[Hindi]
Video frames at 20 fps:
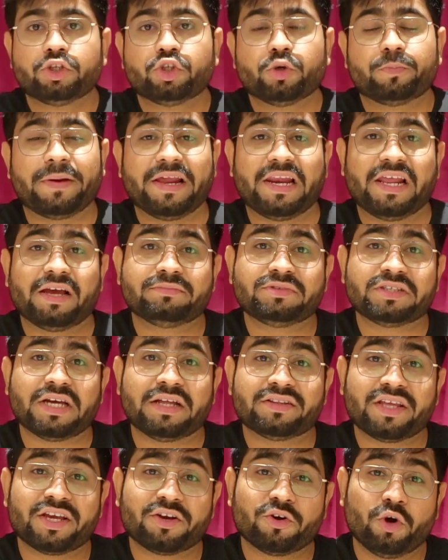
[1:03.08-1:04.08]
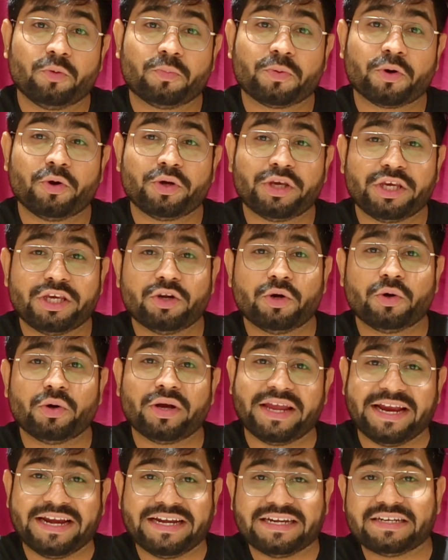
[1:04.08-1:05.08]
तो पहले हम जानते हैं गोप्रो हीरो
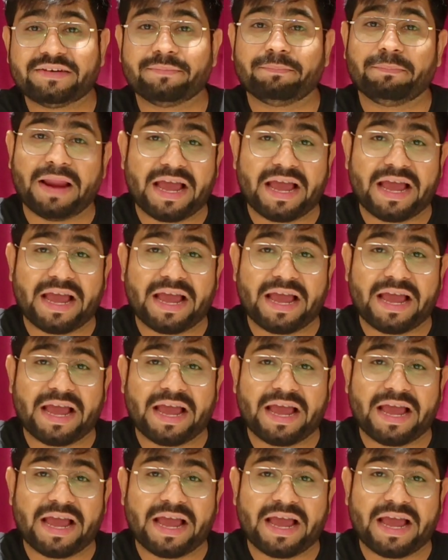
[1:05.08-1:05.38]
8